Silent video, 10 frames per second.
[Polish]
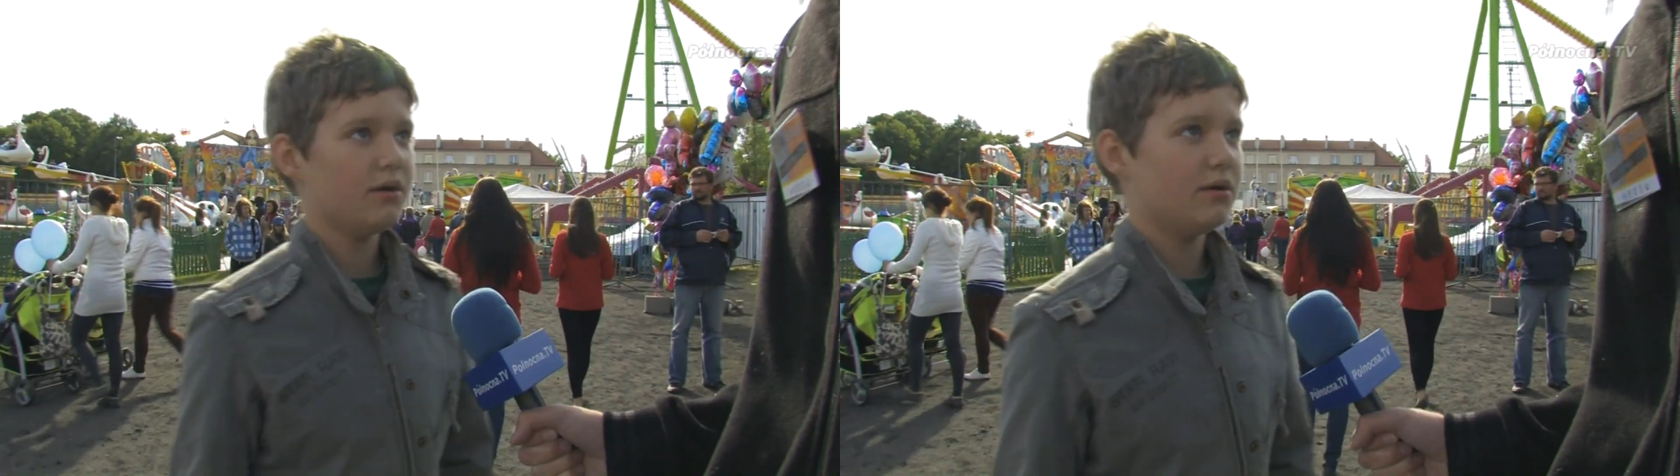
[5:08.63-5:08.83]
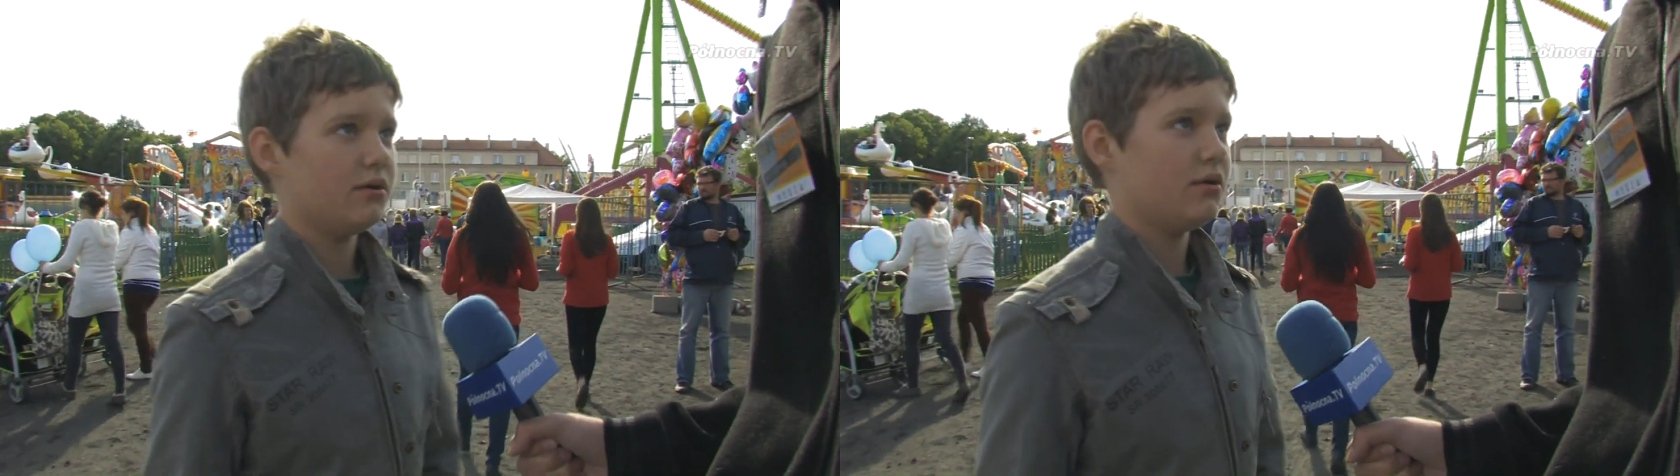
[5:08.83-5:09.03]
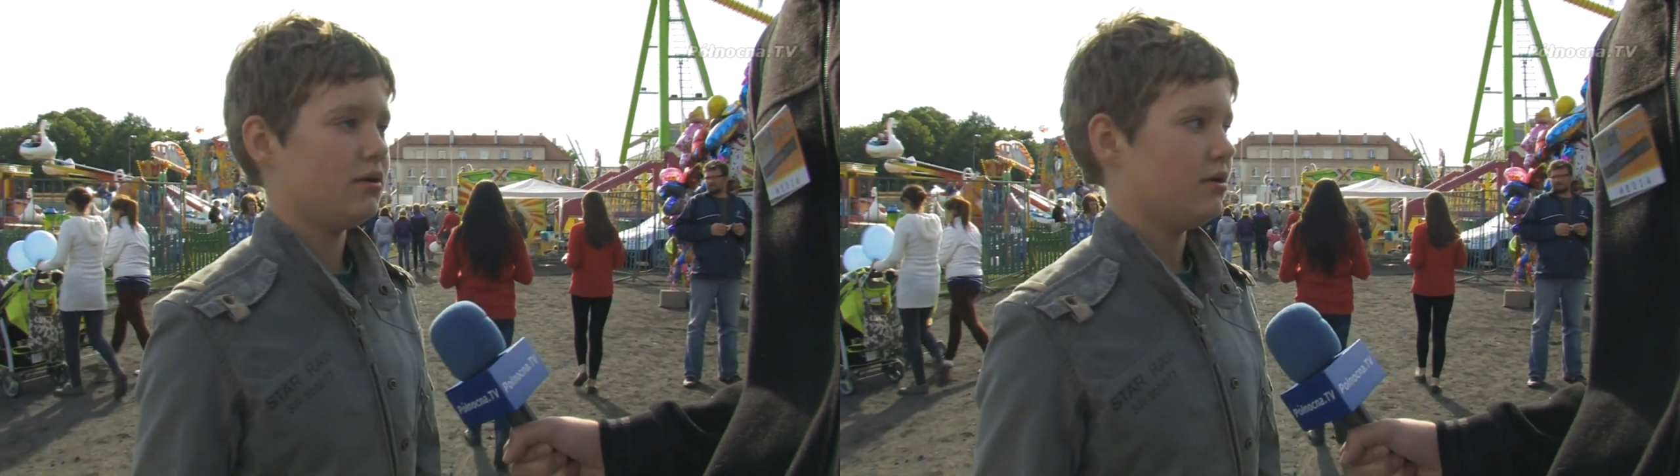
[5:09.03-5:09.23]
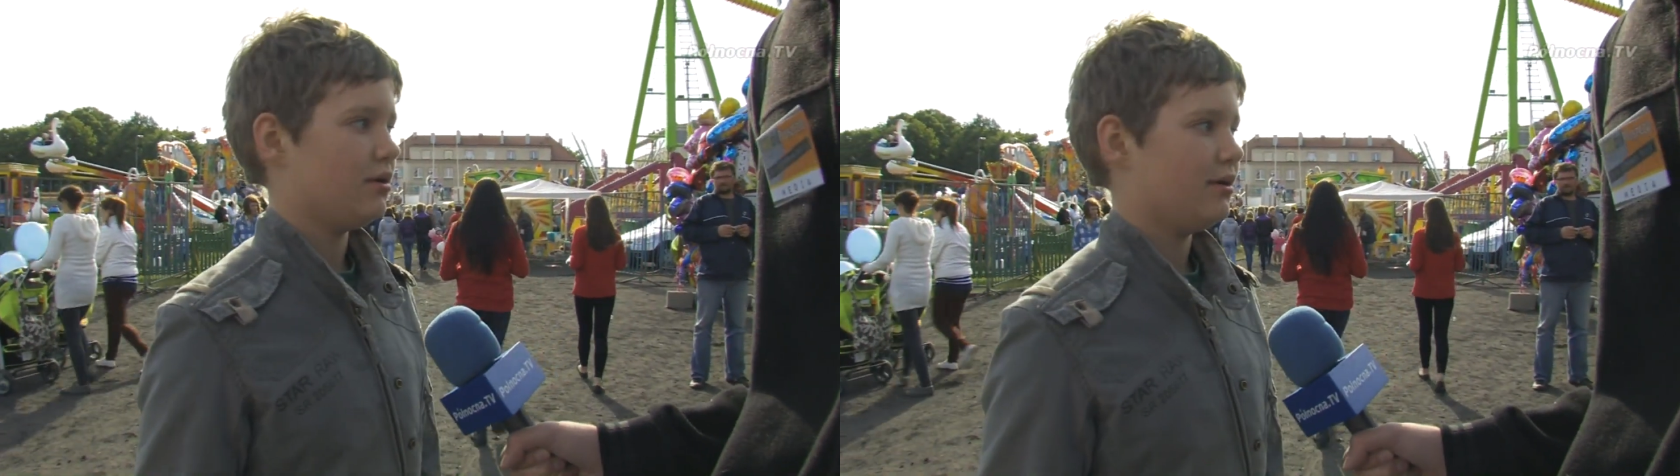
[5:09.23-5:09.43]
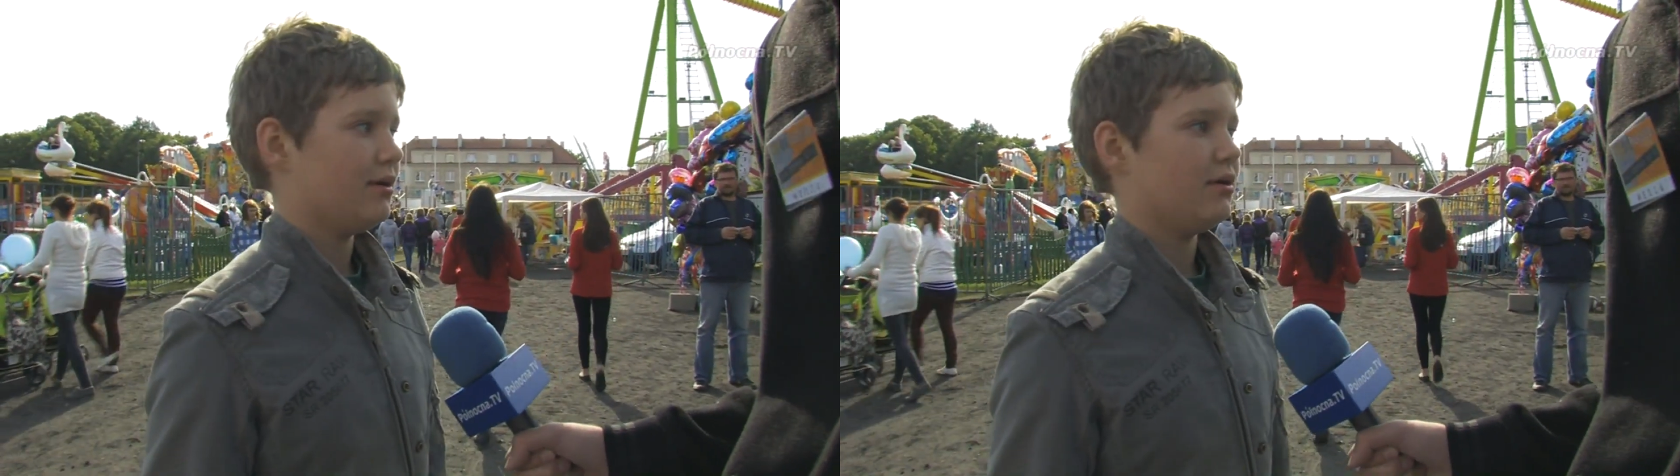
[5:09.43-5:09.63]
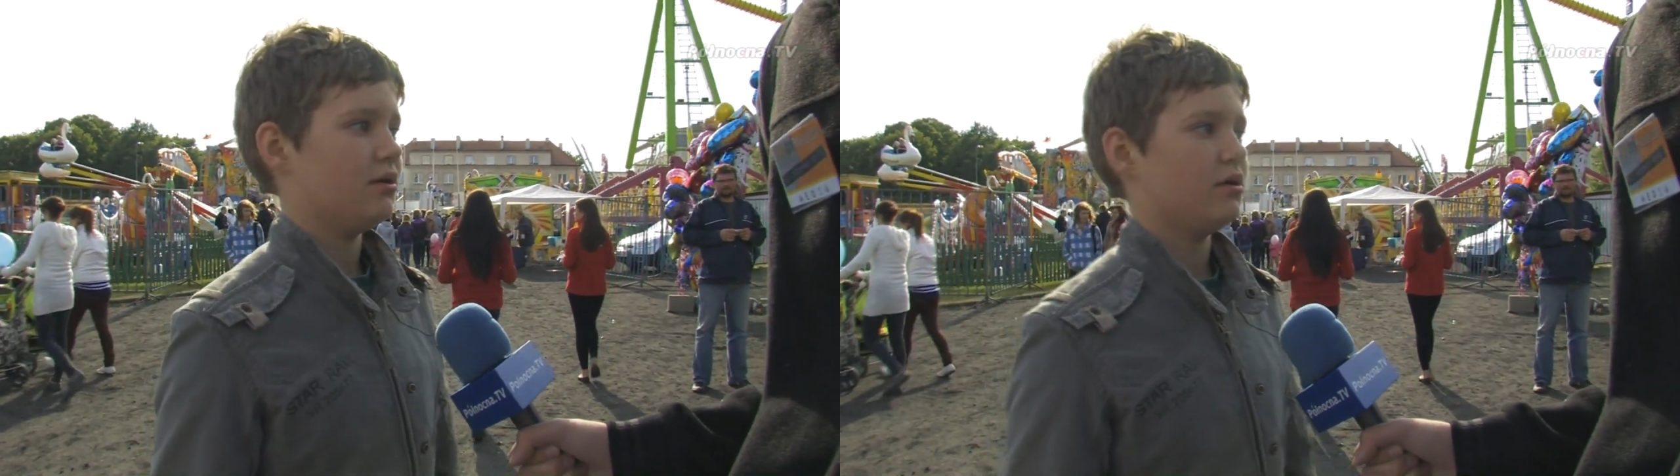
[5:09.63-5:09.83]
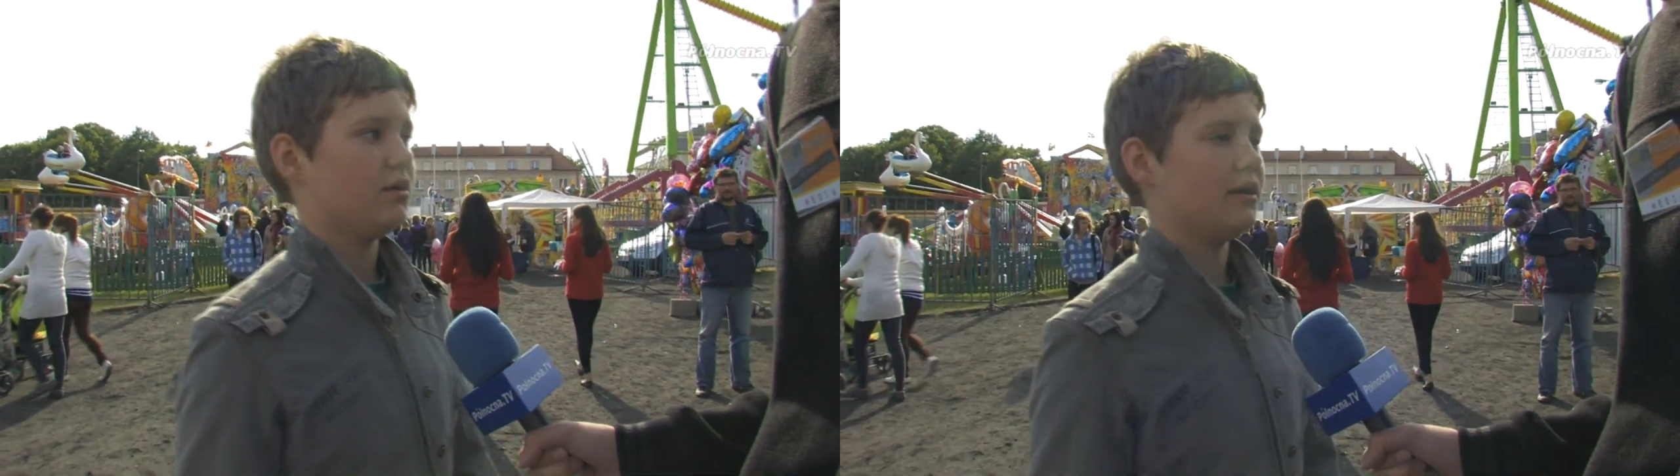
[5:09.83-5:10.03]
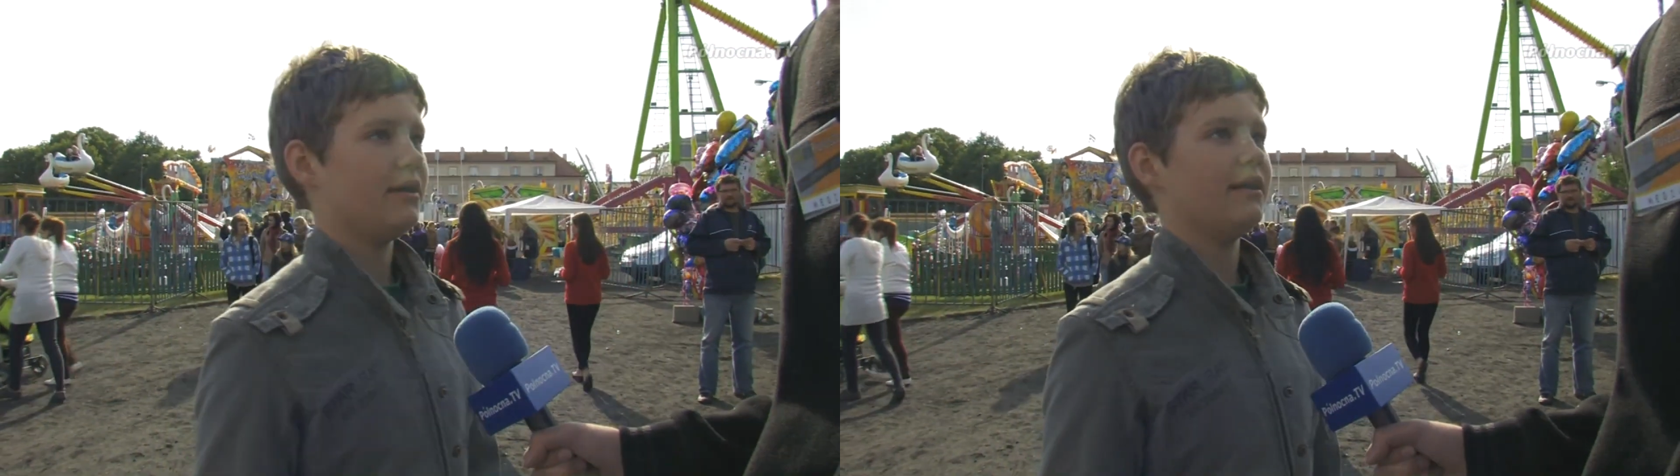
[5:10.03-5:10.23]
Która edycja Ci się najbardziej
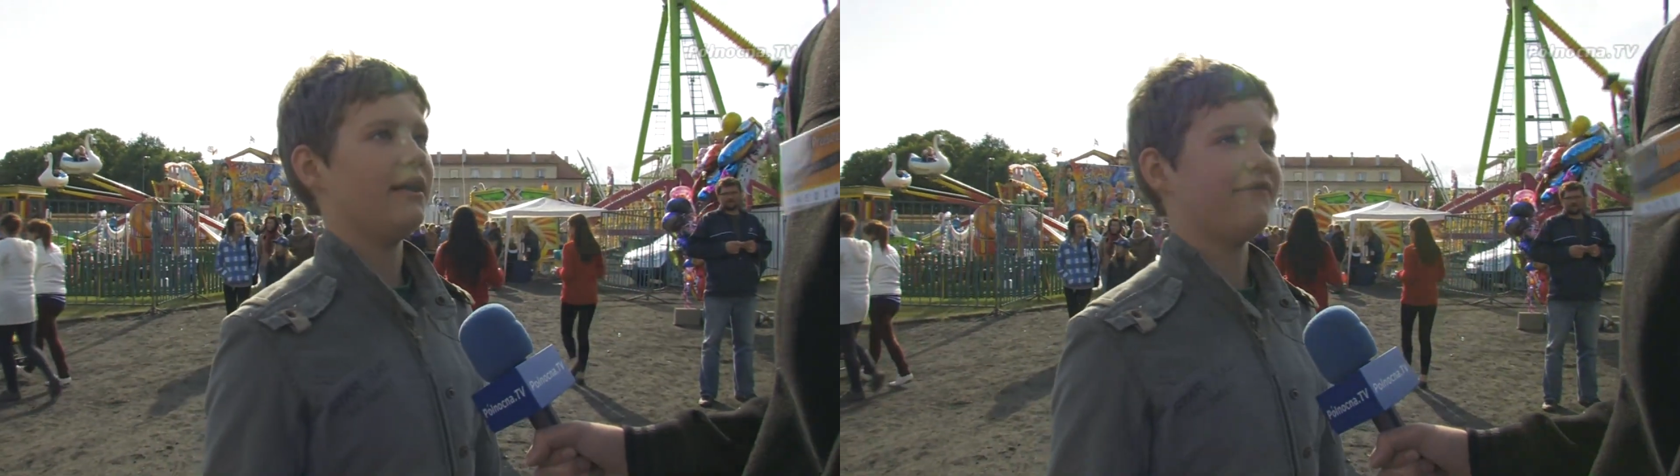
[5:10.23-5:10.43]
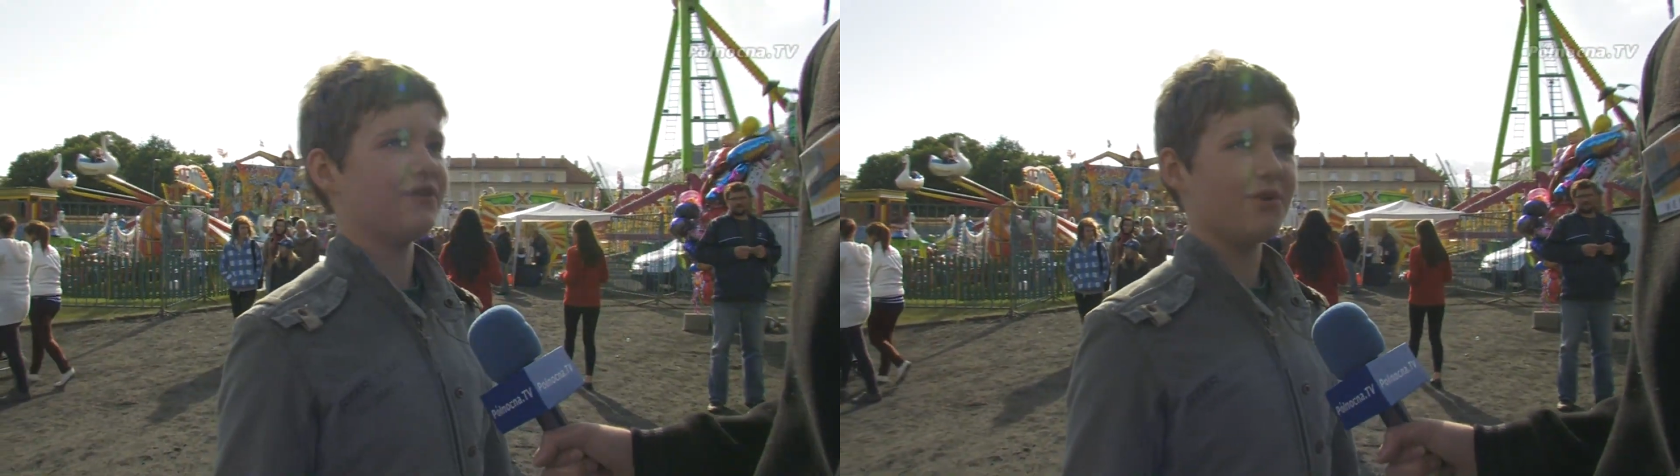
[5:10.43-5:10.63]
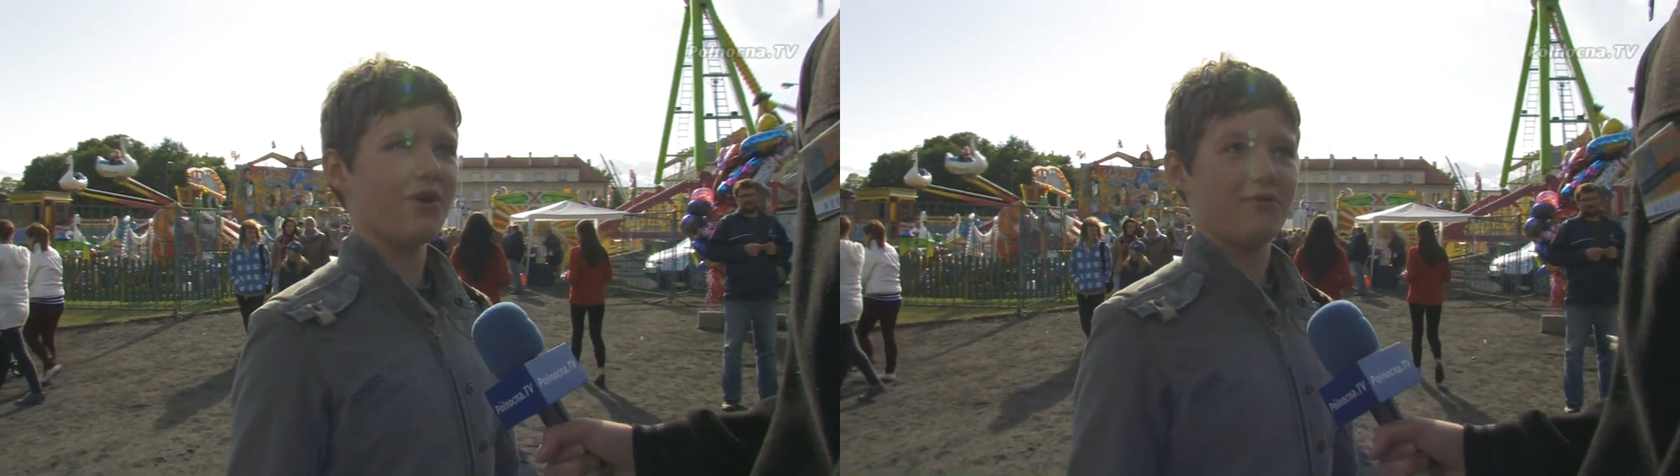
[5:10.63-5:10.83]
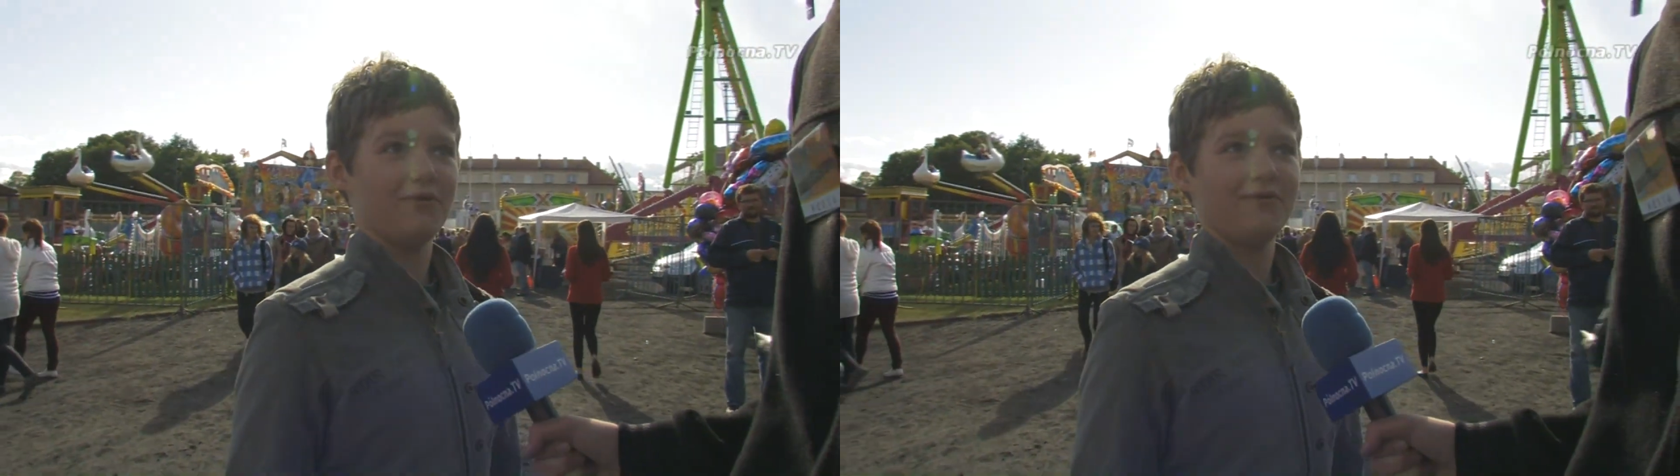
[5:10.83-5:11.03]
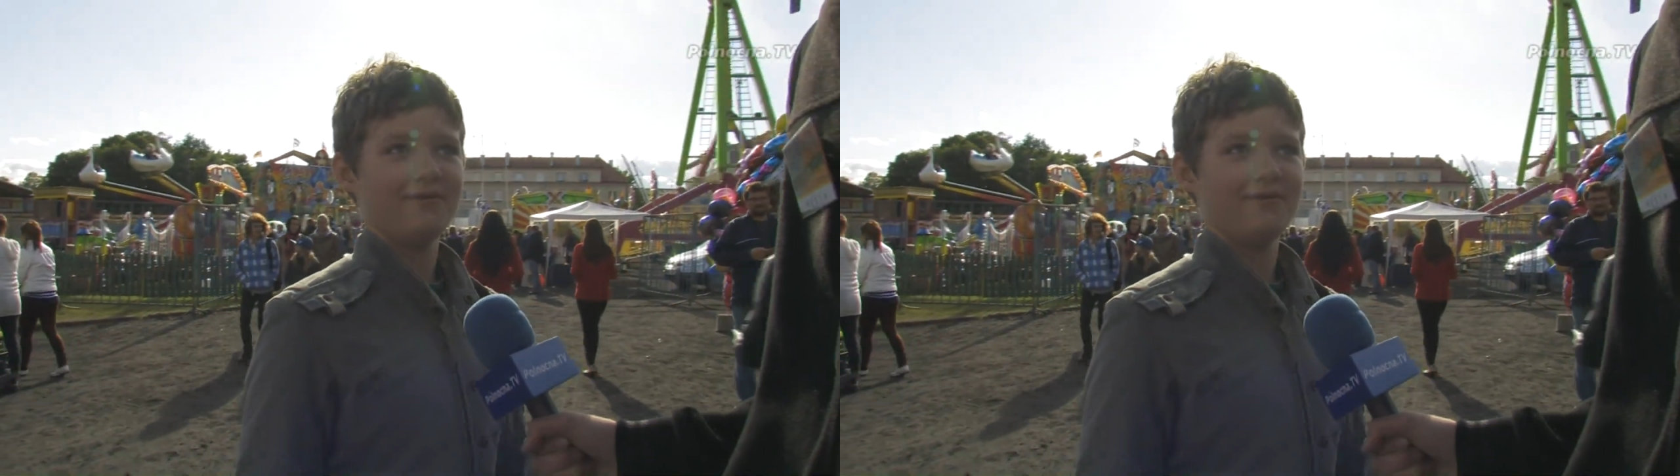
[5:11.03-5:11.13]
podoba? E, w tym roku.